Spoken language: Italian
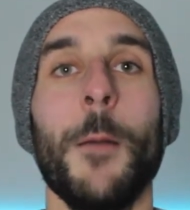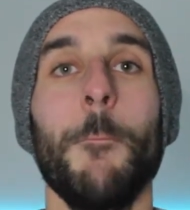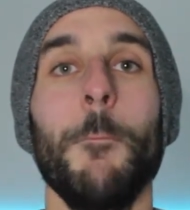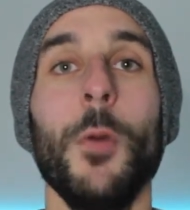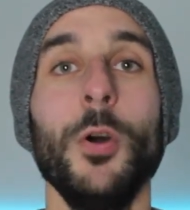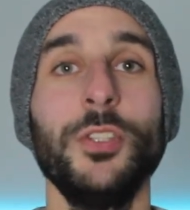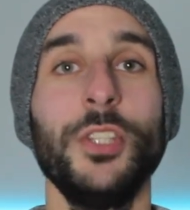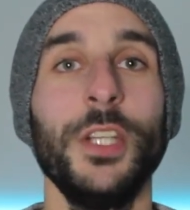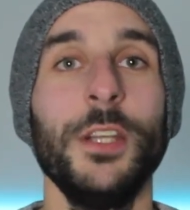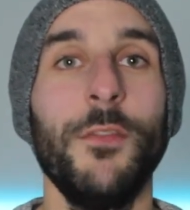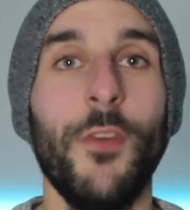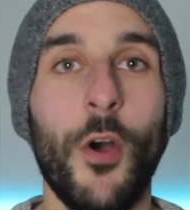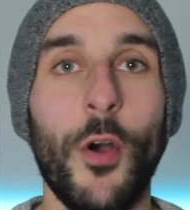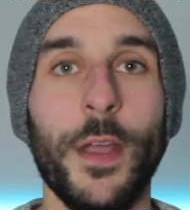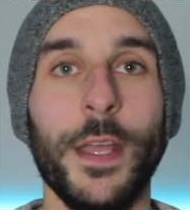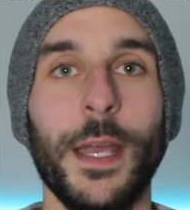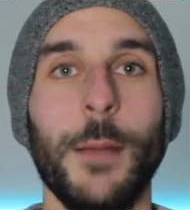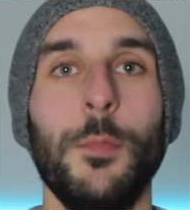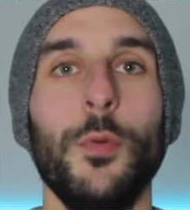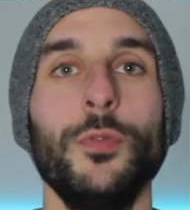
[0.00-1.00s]
Molti di
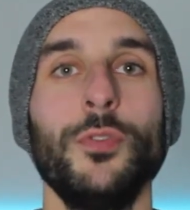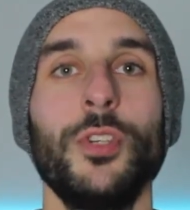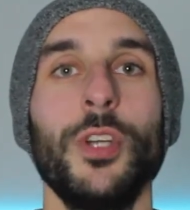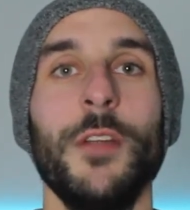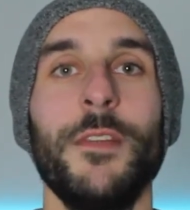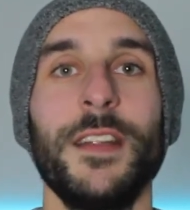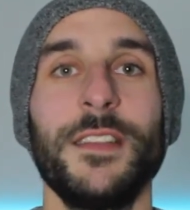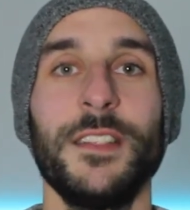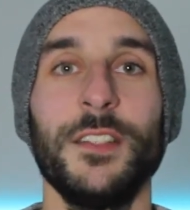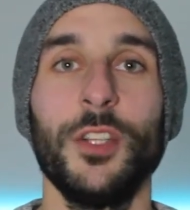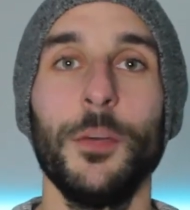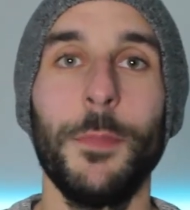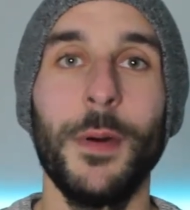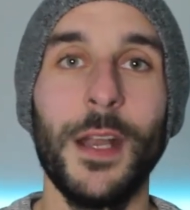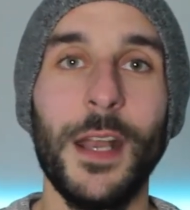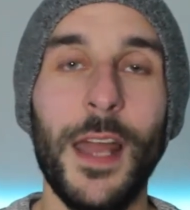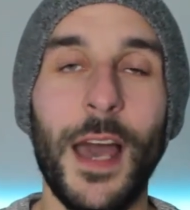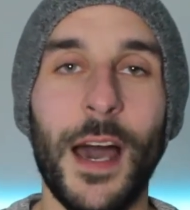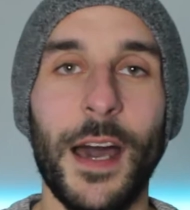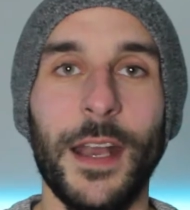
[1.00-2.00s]
voi appunto l'avranno sentito
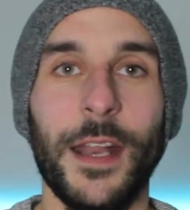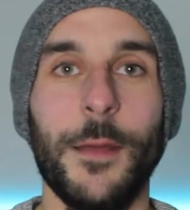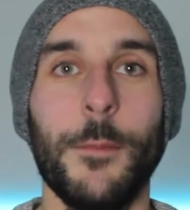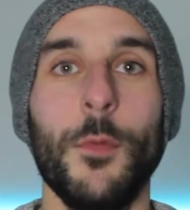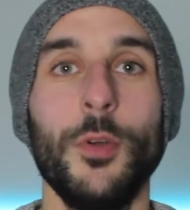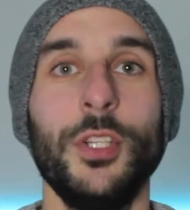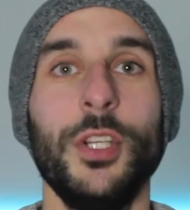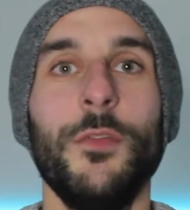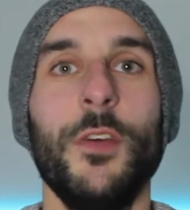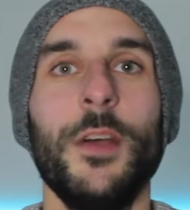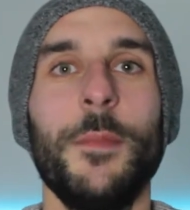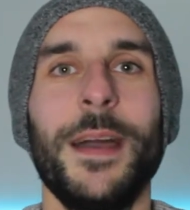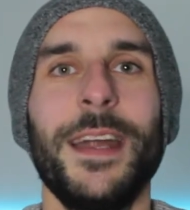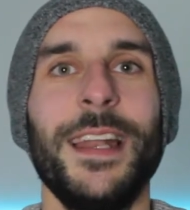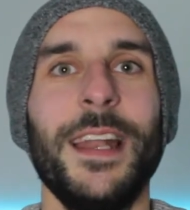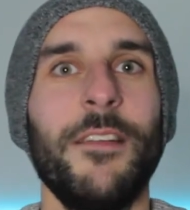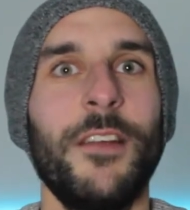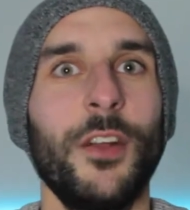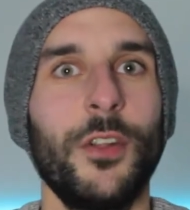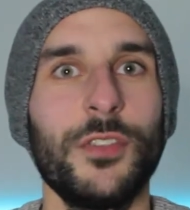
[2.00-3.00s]
parlare, molti di voi
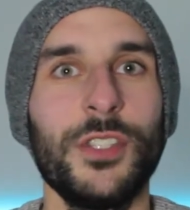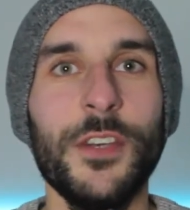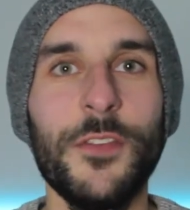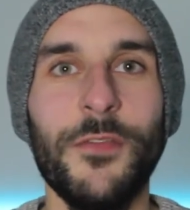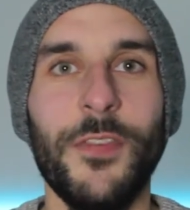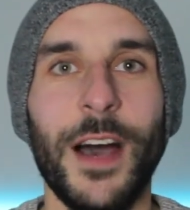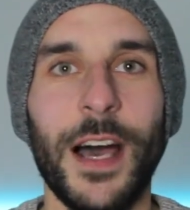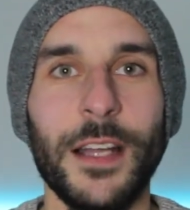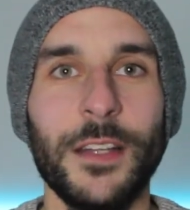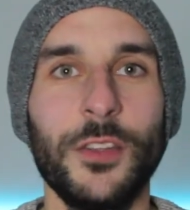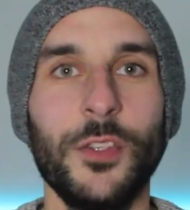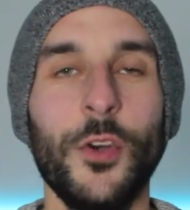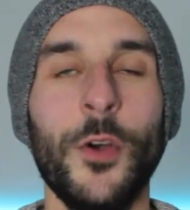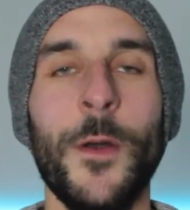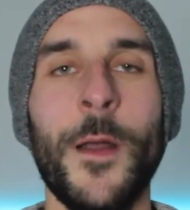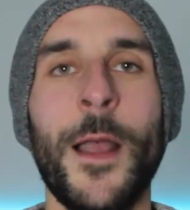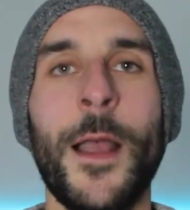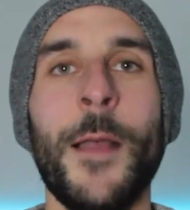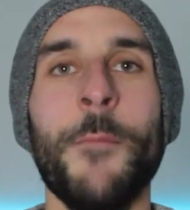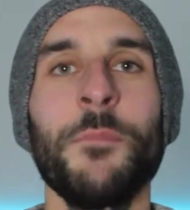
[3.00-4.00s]
magari l'avranno già
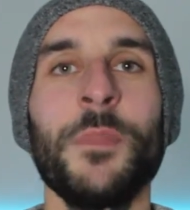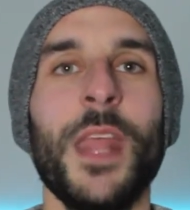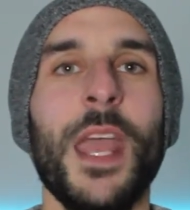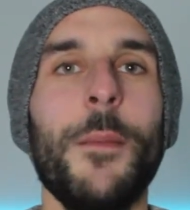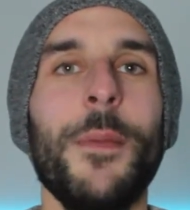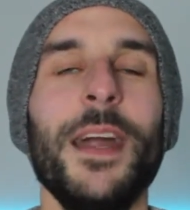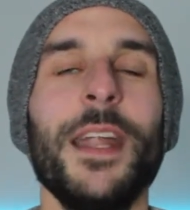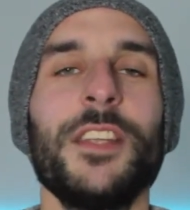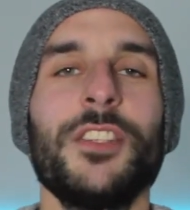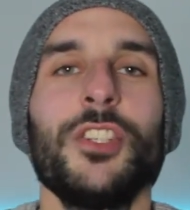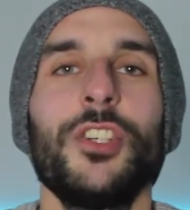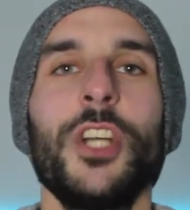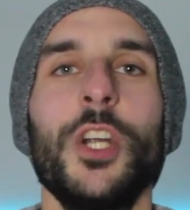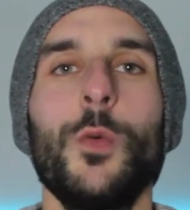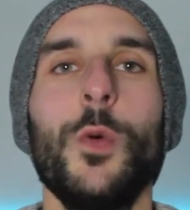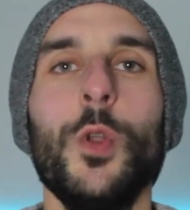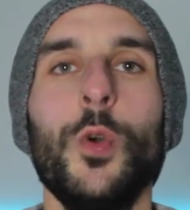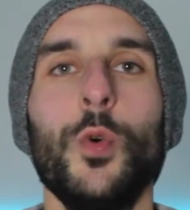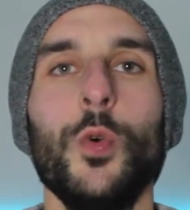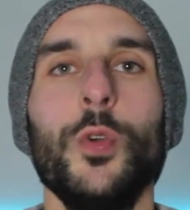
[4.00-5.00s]
fatto e magari c'è ancora
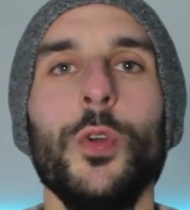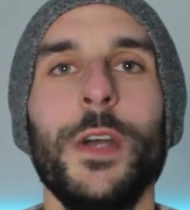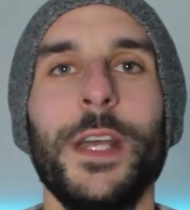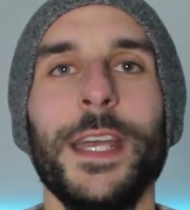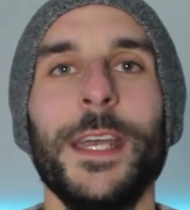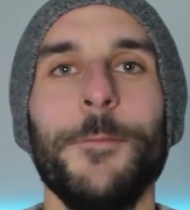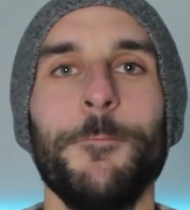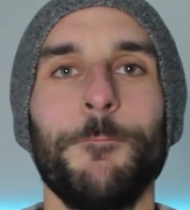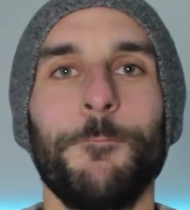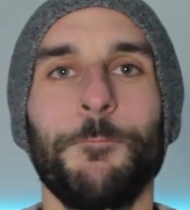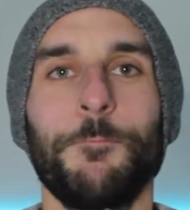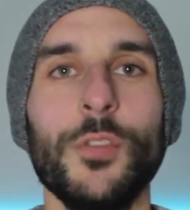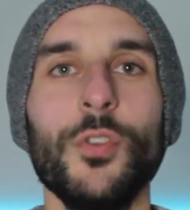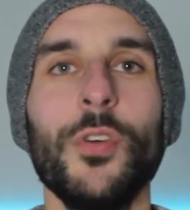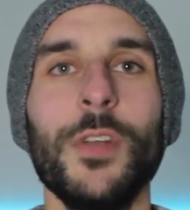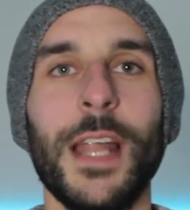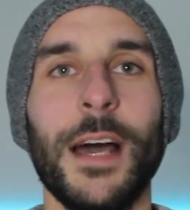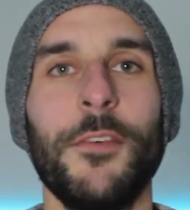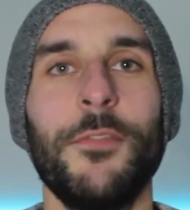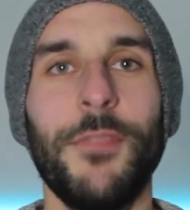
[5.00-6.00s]
qualcuno che
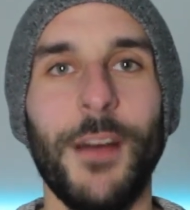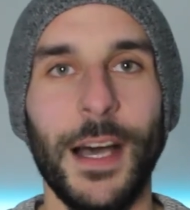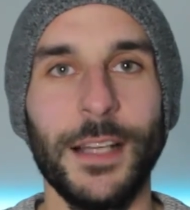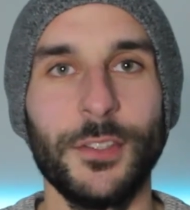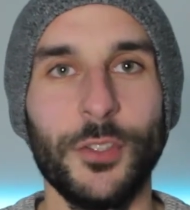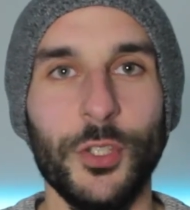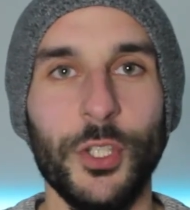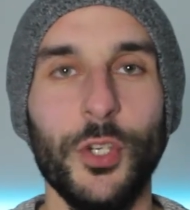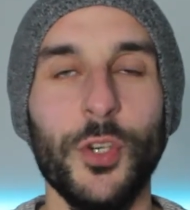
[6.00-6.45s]
non l'ha fatto.